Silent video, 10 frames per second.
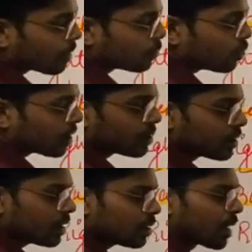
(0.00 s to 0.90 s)
बैकबोन के
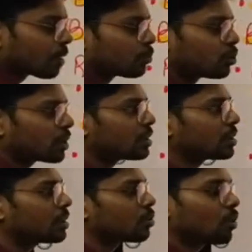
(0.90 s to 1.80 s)
इधर एक बैकबोन के
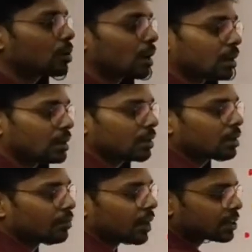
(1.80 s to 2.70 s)
इधर और अगर
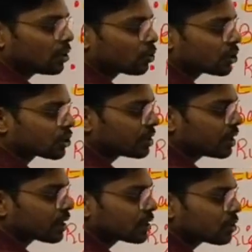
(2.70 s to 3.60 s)
इनका वैसे लोकेशन
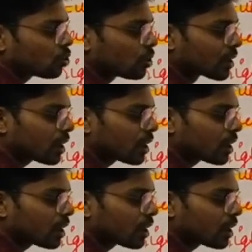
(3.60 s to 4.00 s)
देखा जाए तो